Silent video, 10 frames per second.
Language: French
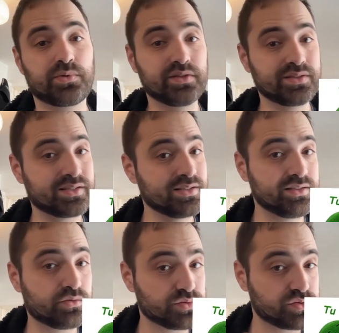prendre un
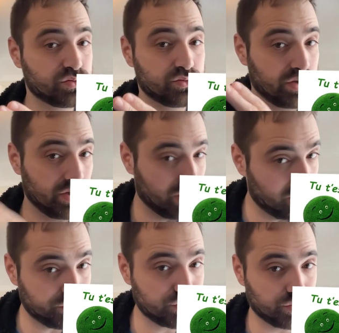crédit conso
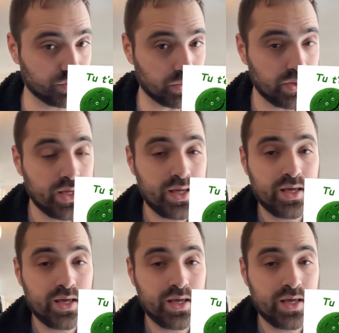en votre nom.